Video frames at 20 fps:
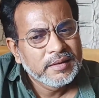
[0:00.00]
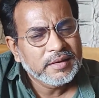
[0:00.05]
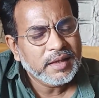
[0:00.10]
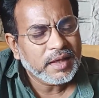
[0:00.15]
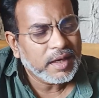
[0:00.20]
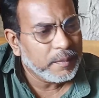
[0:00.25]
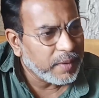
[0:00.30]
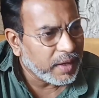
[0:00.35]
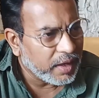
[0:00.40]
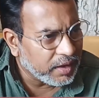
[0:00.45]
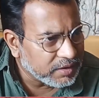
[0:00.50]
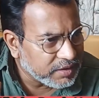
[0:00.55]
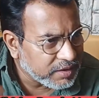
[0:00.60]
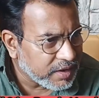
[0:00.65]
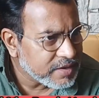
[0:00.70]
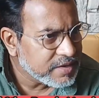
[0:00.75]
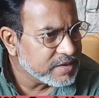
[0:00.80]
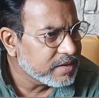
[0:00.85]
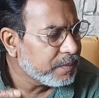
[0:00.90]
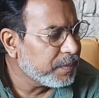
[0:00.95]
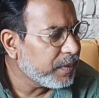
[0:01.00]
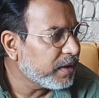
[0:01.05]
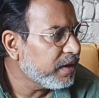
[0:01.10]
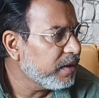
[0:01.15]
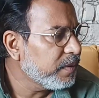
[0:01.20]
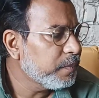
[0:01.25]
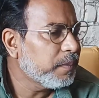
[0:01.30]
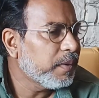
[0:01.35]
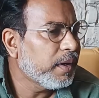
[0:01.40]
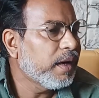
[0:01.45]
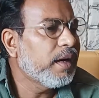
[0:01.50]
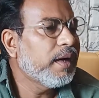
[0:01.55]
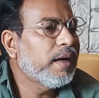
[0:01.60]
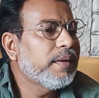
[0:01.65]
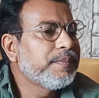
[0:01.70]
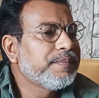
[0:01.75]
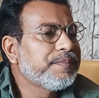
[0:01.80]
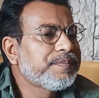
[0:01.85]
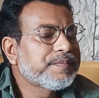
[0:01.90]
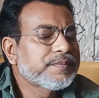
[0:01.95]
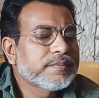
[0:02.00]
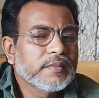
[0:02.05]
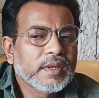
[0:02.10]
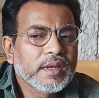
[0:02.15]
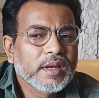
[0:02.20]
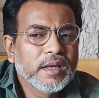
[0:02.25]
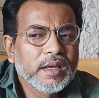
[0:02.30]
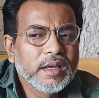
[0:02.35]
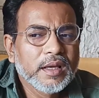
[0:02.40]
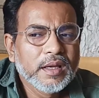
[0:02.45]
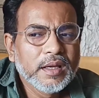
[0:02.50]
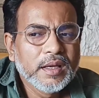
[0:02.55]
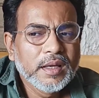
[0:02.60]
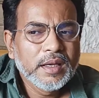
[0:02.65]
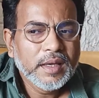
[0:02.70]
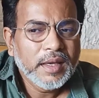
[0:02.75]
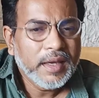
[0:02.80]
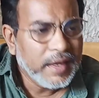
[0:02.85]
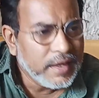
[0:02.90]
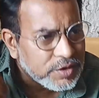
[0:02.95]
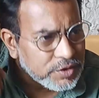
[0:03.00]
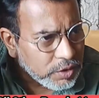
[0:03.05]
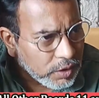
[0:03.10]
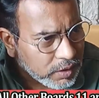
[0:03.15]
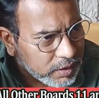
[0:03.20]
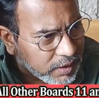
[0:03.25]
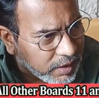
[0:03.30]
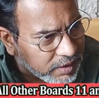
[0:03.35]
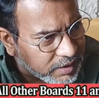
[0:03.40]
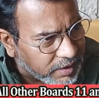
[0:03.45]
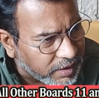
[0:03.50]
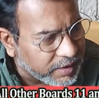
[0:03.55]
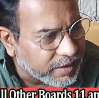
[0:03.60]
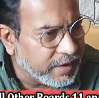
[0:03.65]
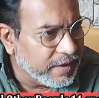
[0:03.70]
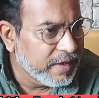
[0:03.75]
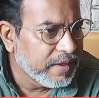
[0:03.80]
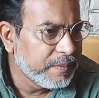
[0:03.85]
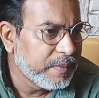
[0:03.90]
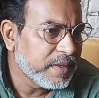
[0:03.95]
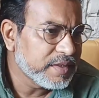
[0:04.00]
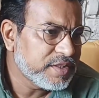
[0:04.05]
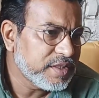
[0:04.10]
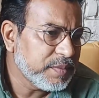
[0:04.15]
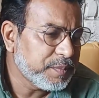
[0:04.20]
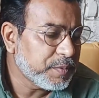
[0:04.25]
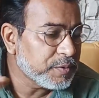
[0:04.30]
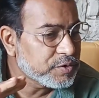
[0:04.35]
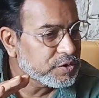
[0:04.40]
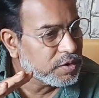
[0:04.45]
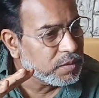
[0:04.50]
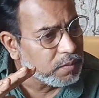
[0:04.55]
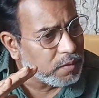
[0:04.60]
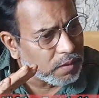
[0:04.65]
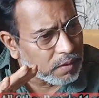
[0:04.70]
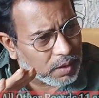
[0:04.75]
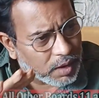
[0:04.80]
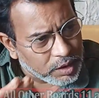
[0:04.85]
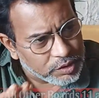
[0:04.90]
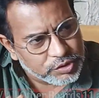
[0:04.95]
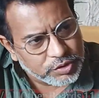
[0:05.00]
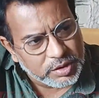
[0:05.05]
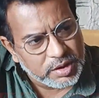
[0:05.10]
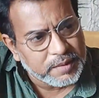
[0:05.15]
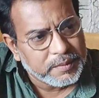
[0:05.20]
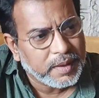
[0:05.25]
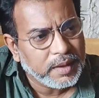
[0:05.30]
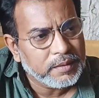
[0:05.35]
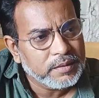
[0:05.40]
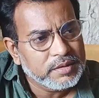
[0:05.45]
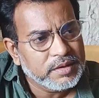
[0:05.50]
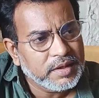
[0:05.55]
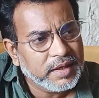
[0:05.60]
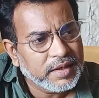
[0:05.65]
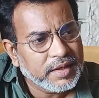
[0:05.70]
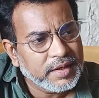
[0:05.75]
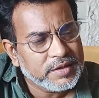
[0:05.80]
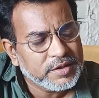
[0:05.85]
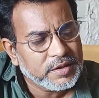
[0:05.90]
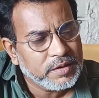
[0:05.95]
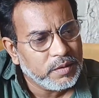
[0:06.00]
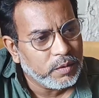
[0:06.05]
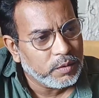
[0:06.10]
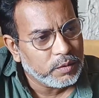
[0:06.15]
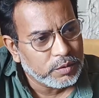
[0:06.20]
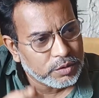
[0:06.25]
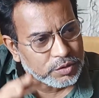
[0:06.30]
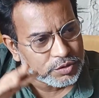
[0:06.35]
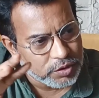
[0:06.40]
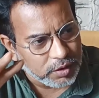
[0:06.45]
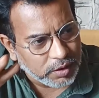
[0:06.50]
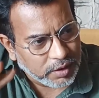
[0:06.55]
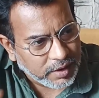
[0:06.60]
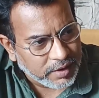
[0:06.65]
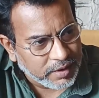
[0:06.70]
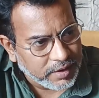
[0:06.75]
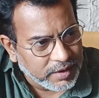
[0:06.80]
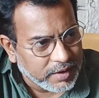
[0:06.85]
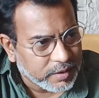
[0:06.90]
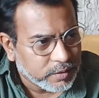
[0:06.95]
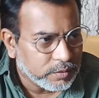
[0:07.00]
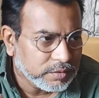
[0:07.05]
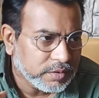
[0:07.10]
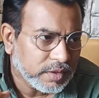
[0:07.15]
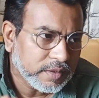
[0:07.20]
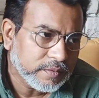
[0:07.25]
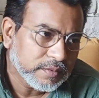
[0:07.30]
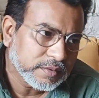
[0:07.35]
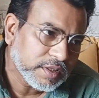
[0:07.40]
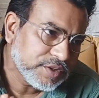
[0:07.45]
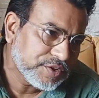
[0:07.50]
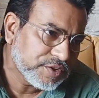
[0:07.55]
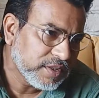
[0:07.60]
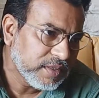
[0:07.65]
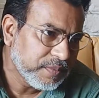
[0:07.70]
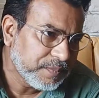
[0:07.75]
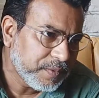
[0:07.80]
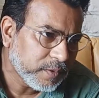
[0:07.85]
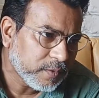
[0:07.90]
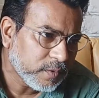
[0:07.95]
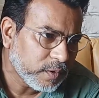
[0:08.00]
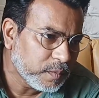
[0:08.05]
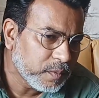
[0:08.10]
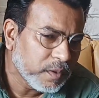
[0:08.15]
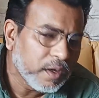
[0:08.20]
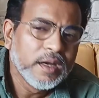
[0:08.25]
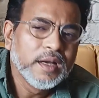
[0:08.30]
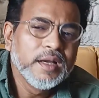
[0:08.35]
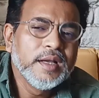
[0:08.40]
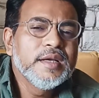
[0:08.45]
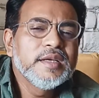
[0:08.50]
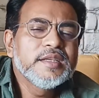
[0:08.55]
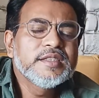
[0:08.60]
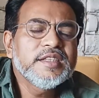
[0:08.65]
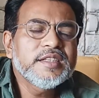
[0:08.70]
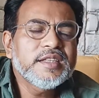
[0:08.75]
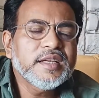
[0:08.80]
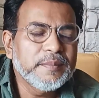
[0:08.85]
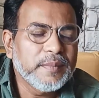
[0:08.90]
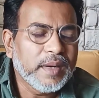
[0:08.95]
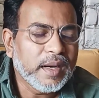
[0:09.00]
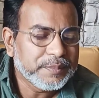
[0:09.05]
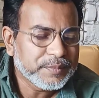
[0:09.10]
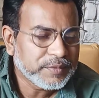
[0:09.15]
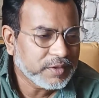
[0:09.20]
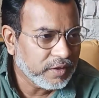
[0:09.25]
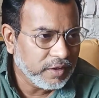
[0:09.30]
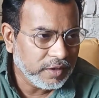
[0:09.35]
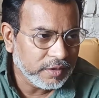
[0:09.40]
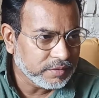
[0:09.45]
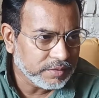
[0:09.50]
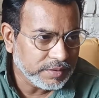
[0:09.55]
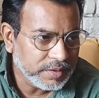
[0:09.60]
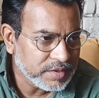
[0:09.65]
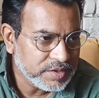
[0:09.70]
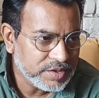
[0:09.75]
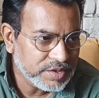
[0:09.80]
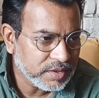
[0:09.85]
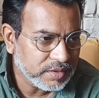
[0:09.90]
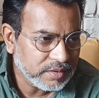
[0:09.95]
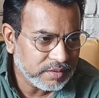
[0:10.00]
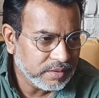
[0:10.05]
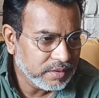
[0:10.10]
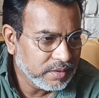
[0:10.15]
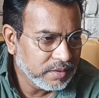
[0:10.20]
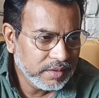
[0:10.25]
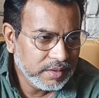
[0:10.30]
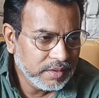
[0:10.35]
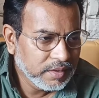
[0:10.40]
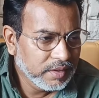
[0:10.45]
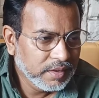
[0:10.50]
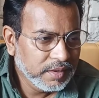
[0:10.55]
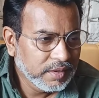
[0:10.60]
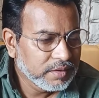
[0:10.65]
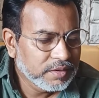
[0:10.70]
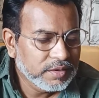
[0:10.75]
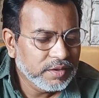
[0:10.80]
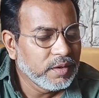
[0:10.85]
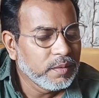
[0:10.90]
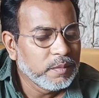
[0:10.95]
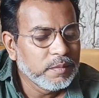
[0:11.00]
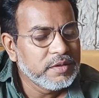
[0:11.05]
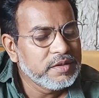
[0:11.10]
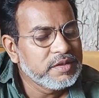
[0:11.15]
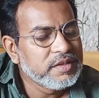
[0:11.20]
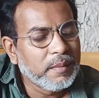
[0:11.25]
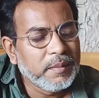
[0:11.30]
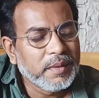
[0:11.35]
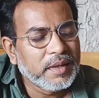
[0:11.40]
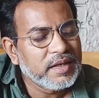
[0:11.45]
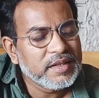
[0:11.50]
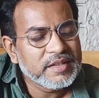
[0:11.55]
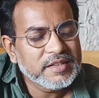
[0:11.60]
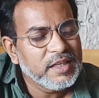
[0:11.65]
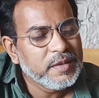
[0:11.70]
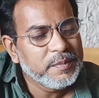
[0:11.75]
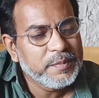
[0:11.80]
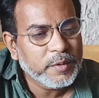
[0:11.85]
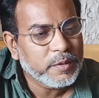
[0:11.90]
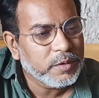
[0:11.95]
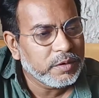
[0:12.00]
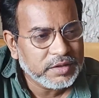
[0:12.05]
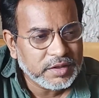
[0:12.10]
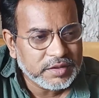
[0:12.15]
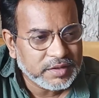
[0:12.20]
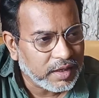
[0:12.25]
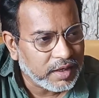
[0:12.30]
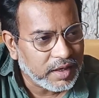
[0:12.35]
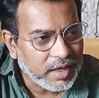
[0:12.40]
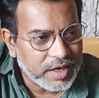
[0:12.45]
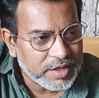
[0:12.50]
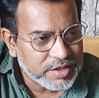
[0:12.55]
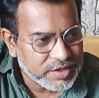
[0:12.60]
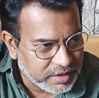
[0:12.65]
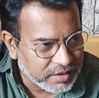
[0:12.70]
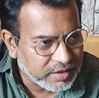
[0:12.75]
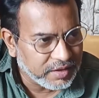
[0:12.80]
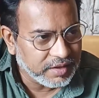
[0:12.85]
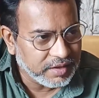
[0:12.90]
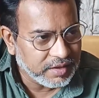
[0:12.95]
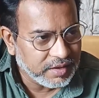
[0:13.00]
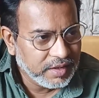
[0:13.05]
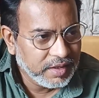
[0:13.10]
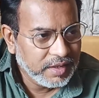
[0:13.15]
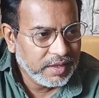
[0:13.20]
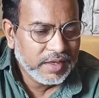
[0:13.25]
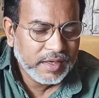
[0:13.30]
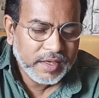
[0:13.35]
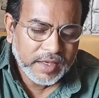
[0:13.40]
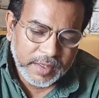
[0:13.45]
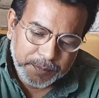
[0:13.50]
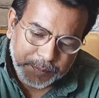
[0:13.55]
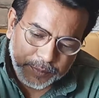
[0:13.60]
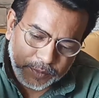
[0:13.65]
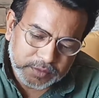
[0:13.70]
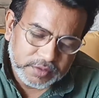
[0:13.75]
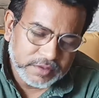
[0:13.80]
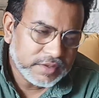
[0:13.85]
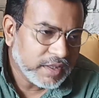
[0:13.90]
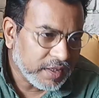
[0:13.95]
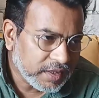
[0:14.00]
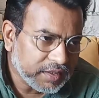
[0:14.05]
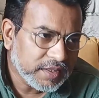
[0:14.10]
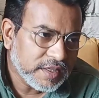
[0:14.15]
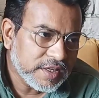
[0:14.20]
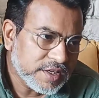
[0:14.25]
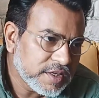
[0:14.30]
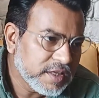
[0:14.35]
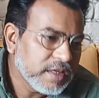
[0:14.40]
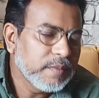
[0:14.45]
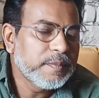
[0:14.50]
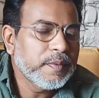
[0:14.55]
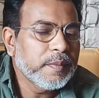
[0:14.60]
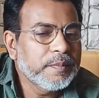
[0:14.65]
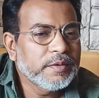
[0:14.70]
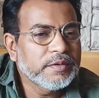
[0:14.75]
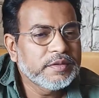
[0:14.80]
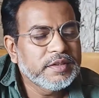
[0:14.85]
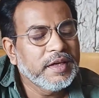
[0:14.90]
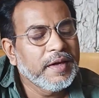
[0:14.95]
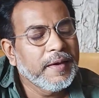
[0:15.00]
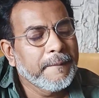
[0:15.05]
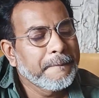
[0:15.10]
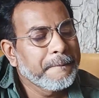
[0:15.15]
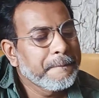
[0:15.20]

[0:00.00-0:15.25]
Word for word: তারা বেড়াতে আসতে পারেন বা এই সরকারটা গেলে বাঁচি পশ্চিমবঙ্গ আসলে ভালো জায়গা ছিল অন্য সরকার এলে কোথায় কোথায় শিল্প করব সেটা মাপতে হয়তো এসছেন তৃণমূল জামানায় শিল্প করতে তারা আসেননি এই প্রত্যেকটি শিল্পপতি